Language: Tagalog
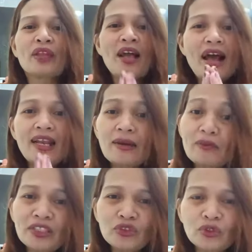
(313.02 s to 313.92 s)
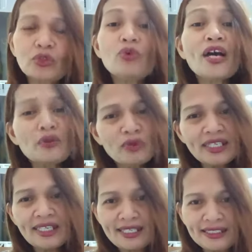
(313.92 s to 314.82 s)
Alam ng Diyos kung anong
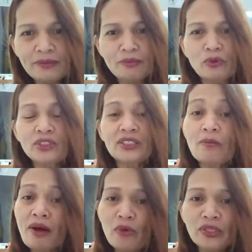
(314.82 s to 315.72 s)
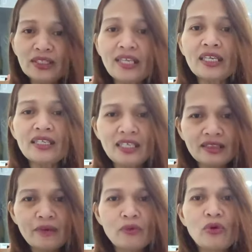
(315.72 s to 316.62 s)
iniisip mo sa bawat nakikita
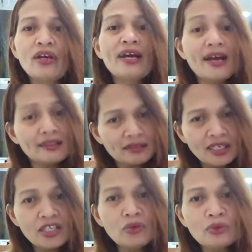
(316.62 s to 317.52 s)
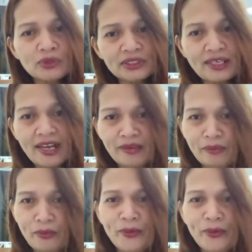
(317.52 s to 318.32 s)
mo at hinuhusgahan mo.